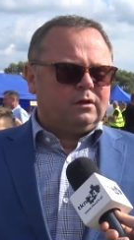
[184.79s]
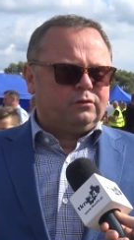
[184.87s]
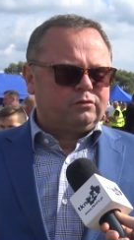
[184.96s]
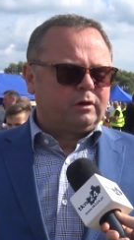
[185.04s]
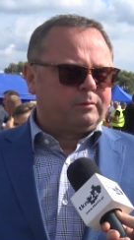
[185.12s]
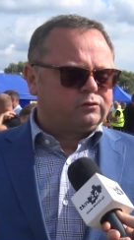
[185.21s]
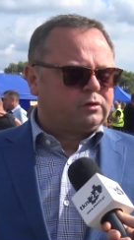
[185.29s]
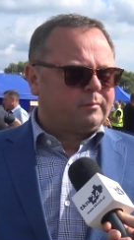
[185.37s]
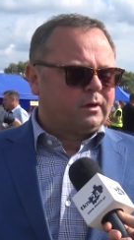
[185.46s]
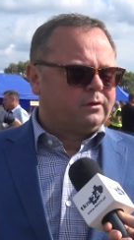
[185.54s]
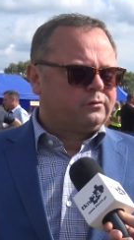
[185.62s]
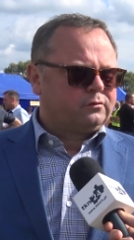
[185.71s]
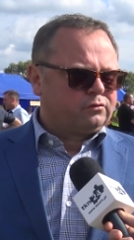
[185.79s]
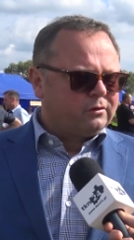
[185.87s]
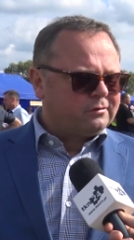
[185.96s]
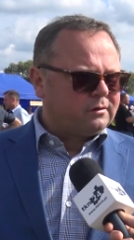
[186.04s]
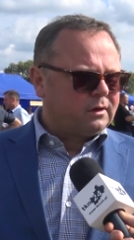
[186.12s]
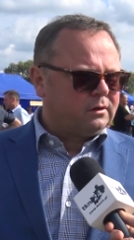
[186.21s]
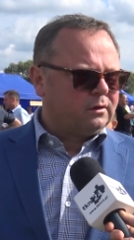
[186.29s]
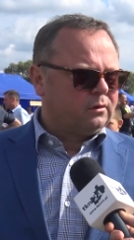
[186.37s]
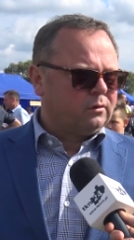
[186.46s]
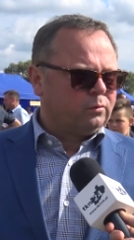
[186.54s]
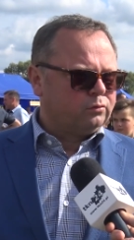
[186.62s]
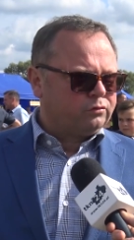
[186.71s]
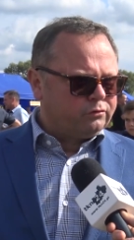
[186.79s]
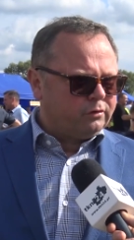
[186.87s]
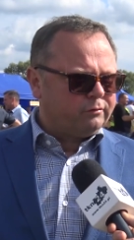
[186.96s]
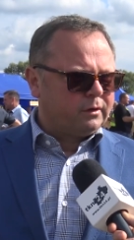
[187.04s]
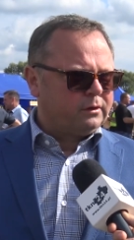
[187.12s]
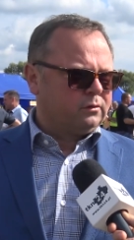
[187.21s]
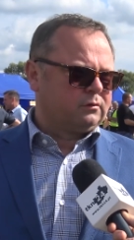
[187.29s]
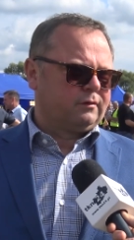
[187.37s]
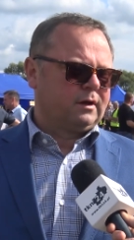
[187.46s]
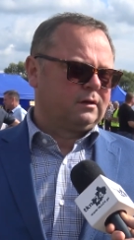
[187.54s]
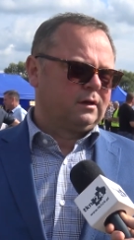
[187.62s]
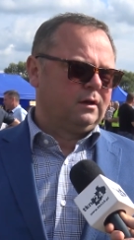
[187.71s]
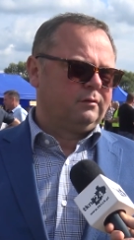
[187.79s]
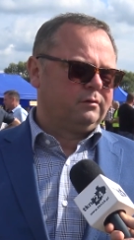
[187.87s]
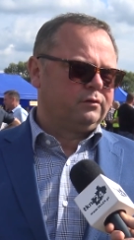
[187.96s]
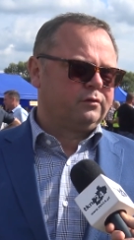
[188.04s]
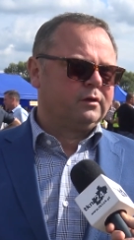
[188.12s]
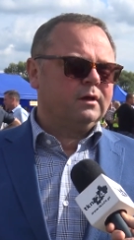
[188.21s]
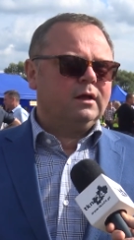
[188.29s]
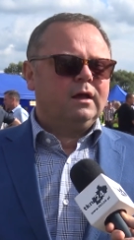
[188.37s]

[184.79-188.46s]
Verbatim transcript: Dzisiaj potrzeba jest czystej, uczciwej i otwartej lewicy.